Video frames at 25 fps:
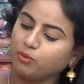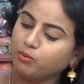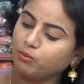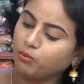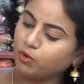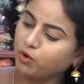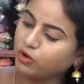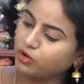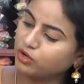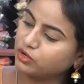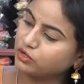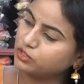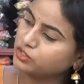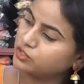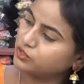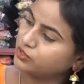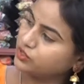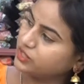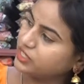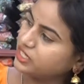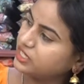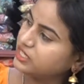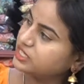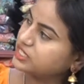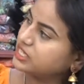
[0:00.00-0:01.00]
బార్డర్
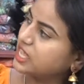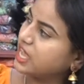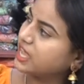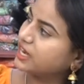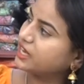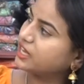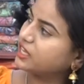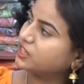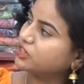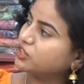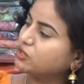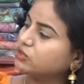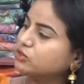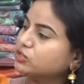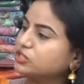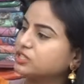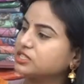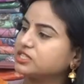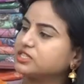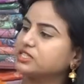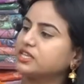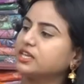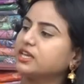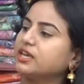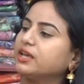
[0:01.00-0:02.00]
వస్తుంది శారీ అంతా
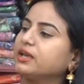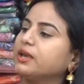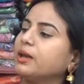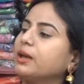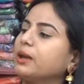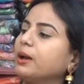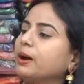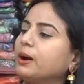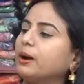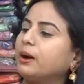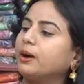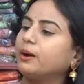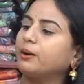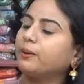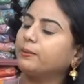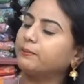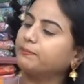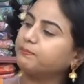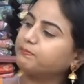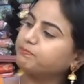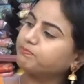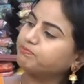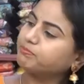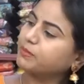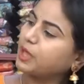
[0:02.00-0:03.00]
వచ్చేసి
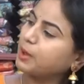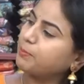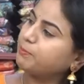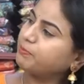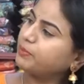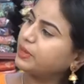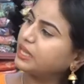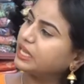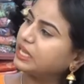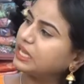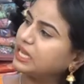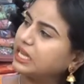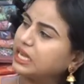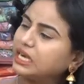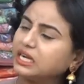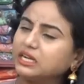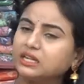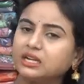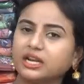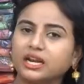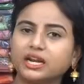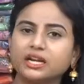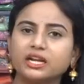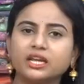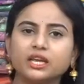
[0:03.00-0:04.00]
పింక్
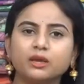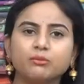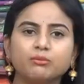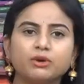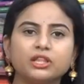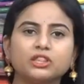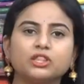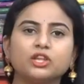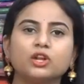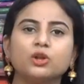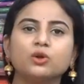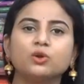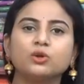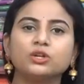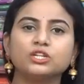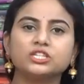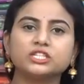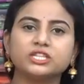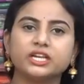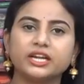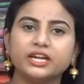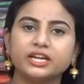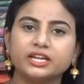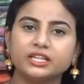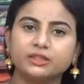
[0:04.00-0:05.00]
అండ్ రెడ్కి మధ్యలో ఉన్న
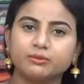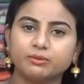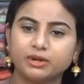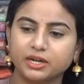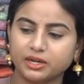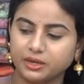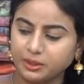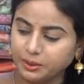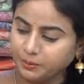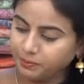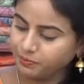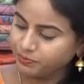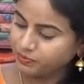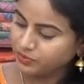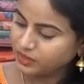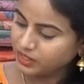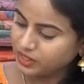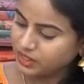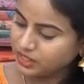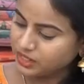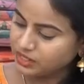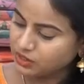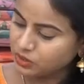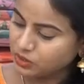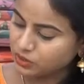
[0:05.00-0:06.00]
షేడ్ ఇదిమాట
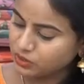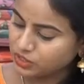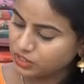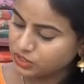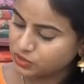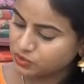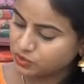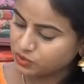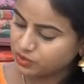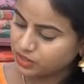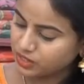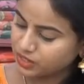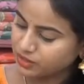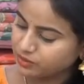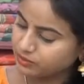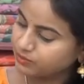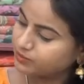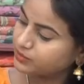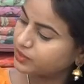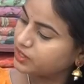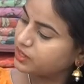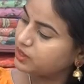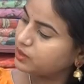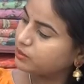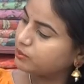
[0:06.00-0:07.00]
ఇందులో తీసుకున్నారు
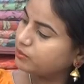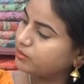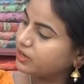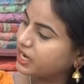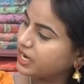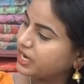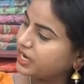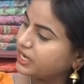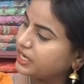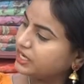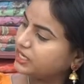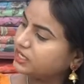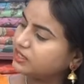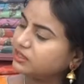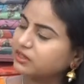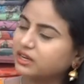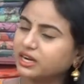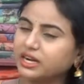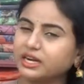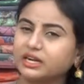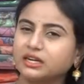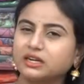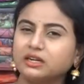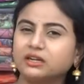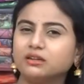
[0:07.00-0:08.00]
బ్రైట్
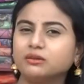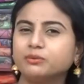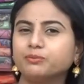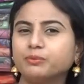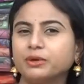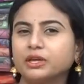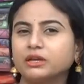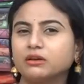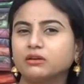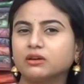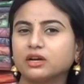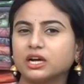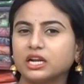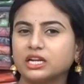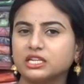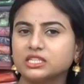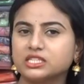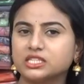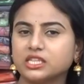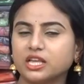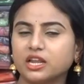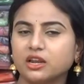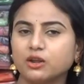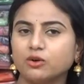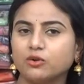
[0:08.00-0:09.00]
రెడ్ పింక్
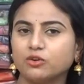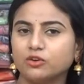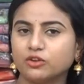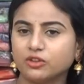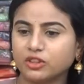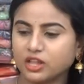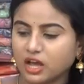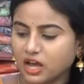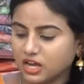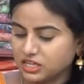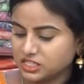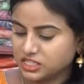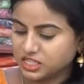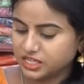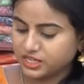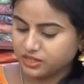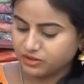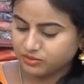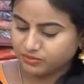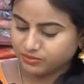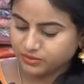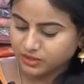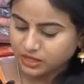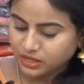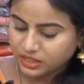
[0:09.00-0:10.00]
కలిస్తే ఎలా ఉంటుందో ఆ షేడ్
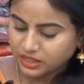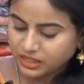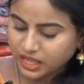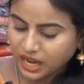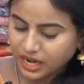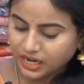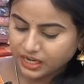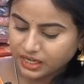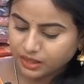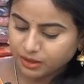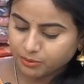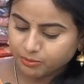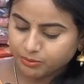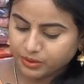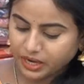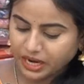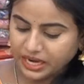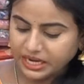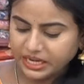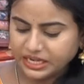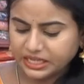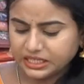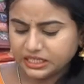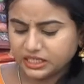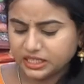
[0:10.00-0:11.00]
దానికి
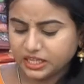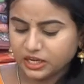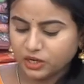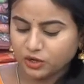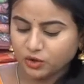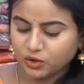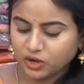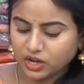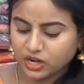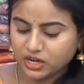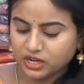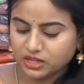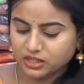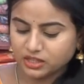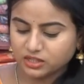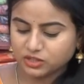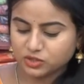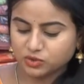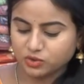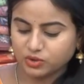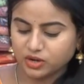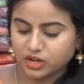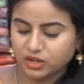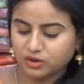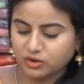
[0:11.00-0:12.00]
బ్రైట్ ఎల్లో కలర్
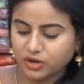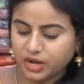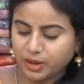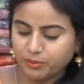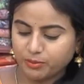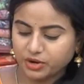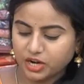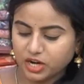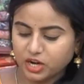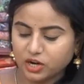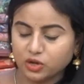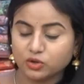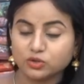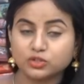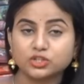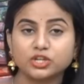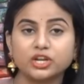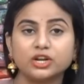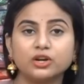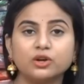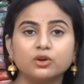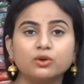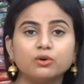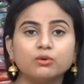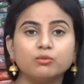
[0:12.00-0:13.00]
తీసుకున్నారు లెమన్ ఎల్లో
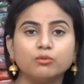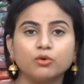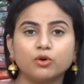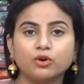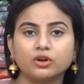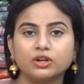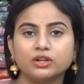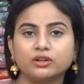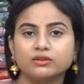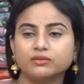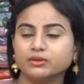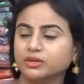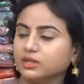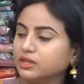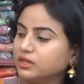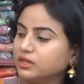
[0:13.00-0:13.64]
షేడ్లో బార్డర్